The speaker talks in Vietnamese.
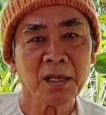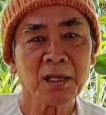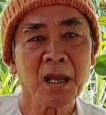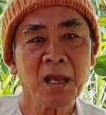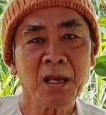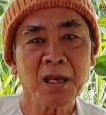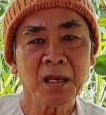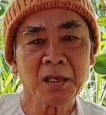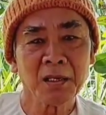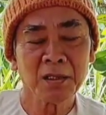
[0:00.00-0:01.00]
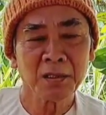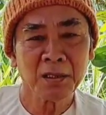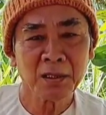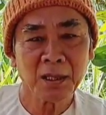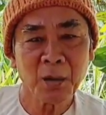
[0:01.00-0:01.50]
nên để ý đi
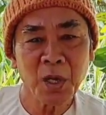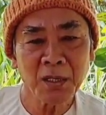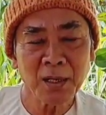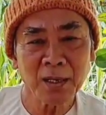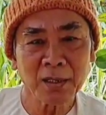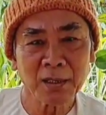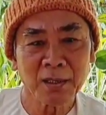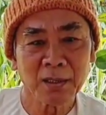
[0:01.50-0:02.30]
là biết trơn